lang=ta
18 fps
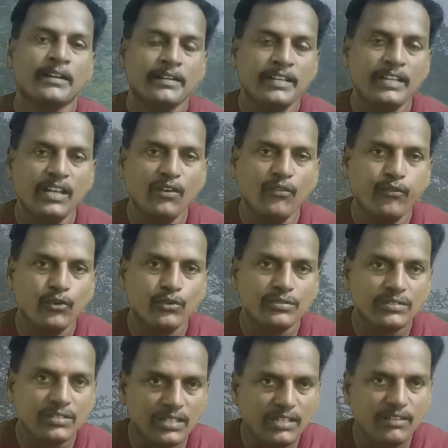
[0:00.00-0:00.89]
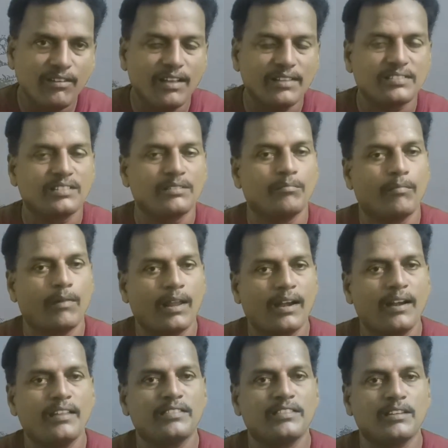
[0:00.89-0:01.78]
டிஎஃப்ஓ சீனிவாசன்
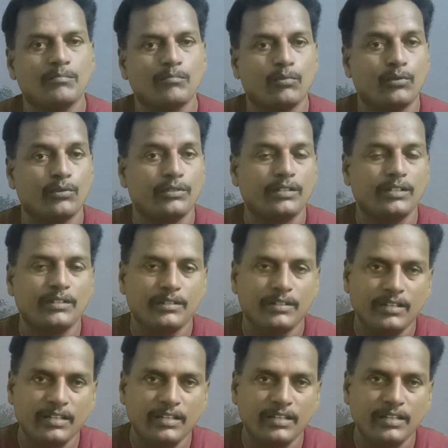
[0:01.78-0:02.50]
மரணத்தின் போது